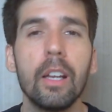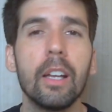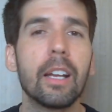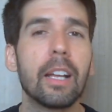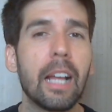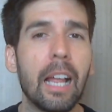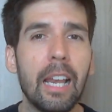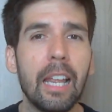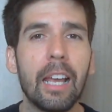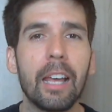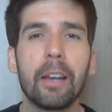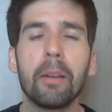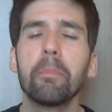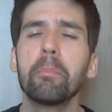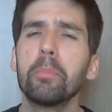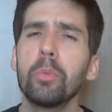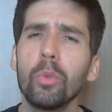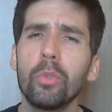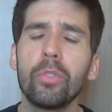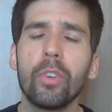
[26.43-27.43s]
Galera,
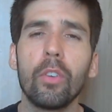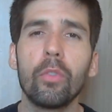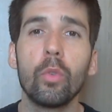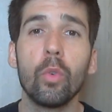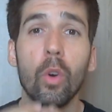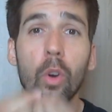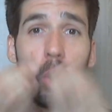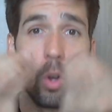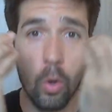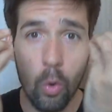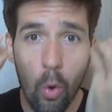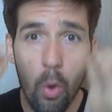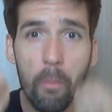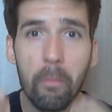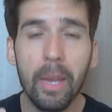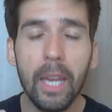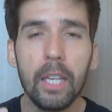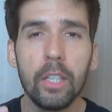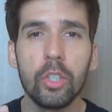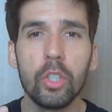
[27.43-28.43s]
por favor,
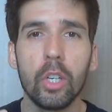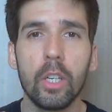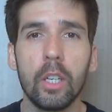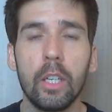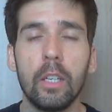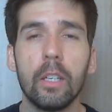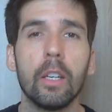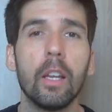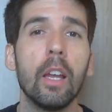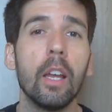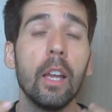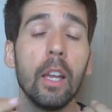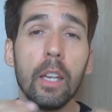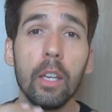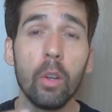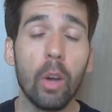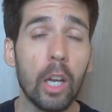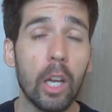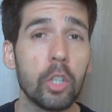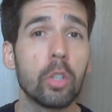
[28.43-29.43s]
comente aqui. E
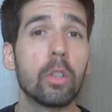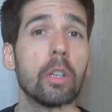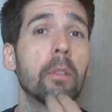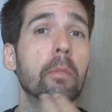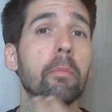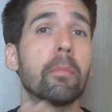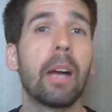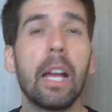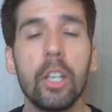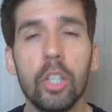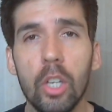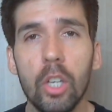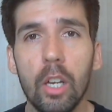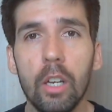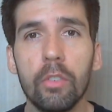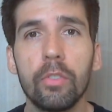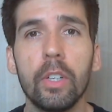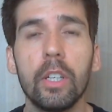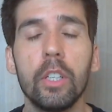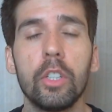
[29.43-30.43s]
eu acho que mais
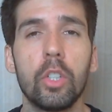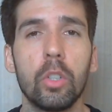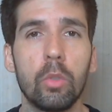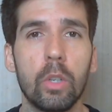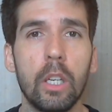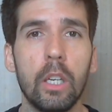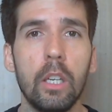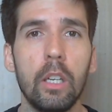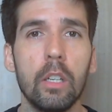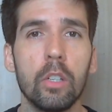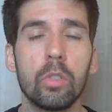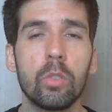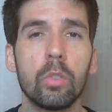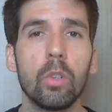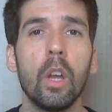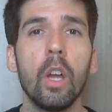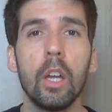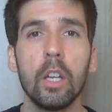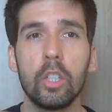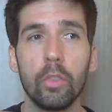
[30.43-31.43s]
relevante do que isso,
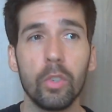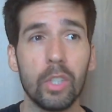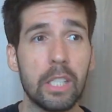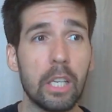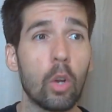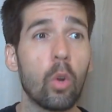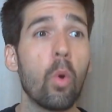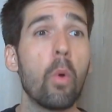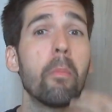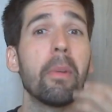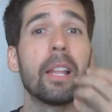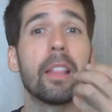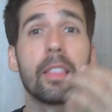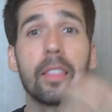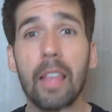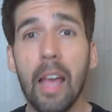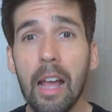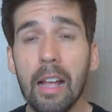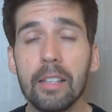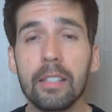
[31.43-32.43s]
de você
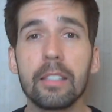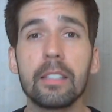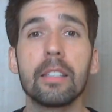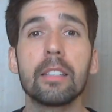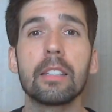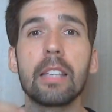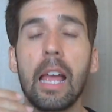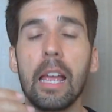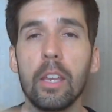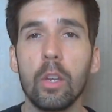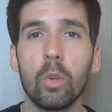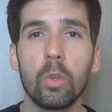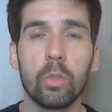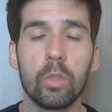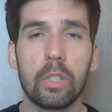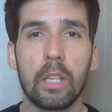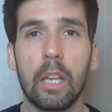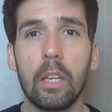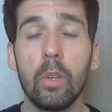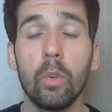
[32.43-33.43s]
comentar se saiu ou não
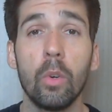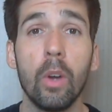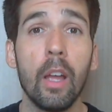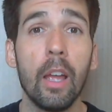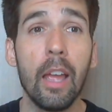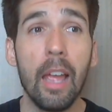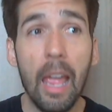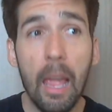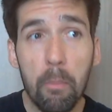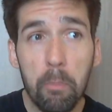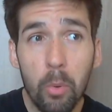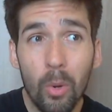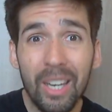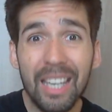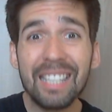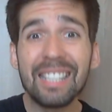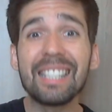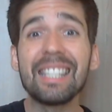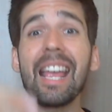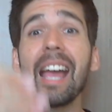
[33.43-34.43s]
saiu, é
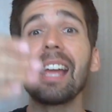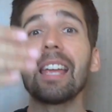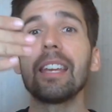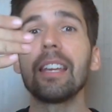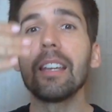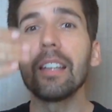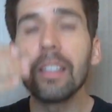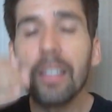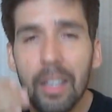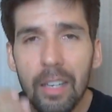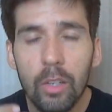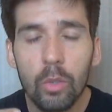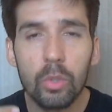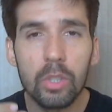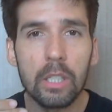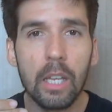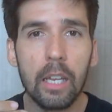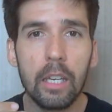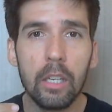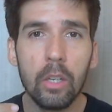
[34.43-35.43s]
porque se ainda não
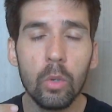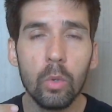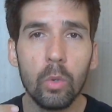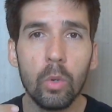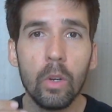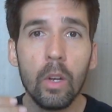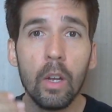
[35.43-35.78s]
saiu,